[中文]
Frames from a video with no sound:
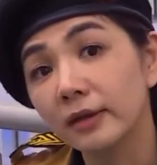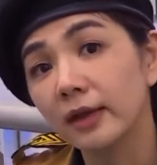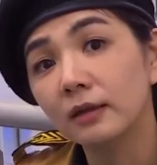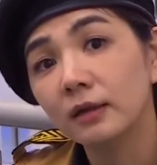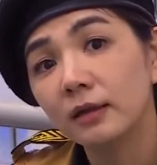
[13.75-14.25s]
悉
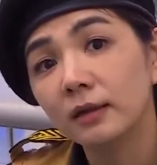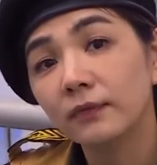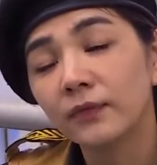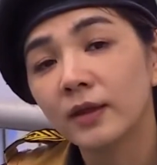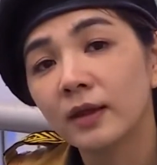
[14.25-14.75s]
艾拉向
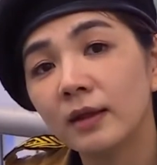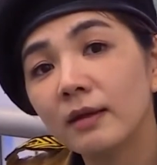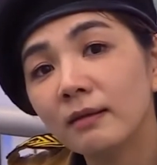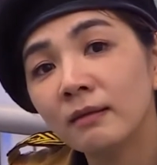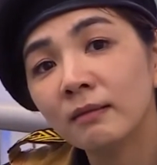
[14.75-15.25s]
来不会
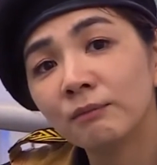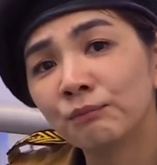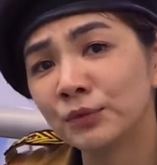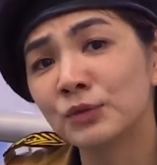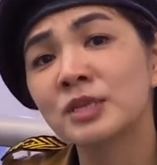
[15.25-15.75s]
言自己
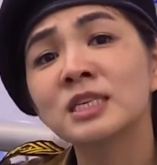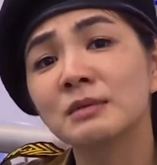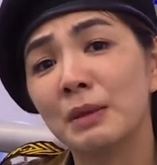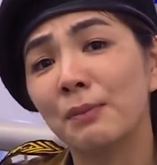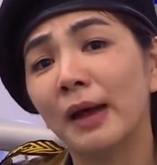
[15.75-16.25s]
超爱
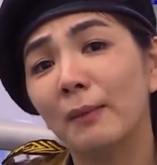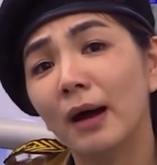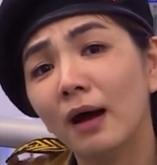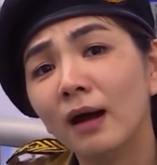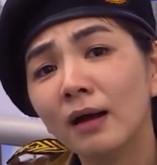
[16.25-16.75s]
袁冰，
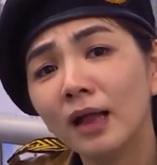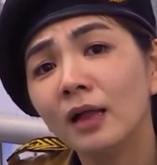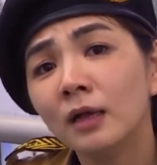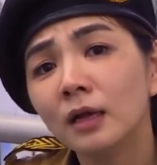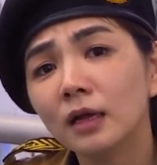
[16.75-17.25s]
不仅曾
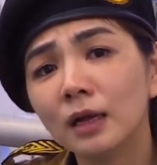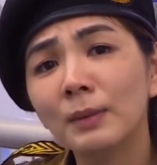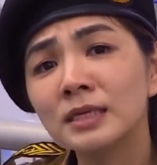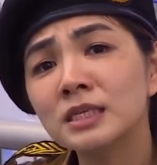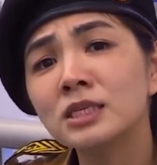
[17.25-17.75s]
开玩笑说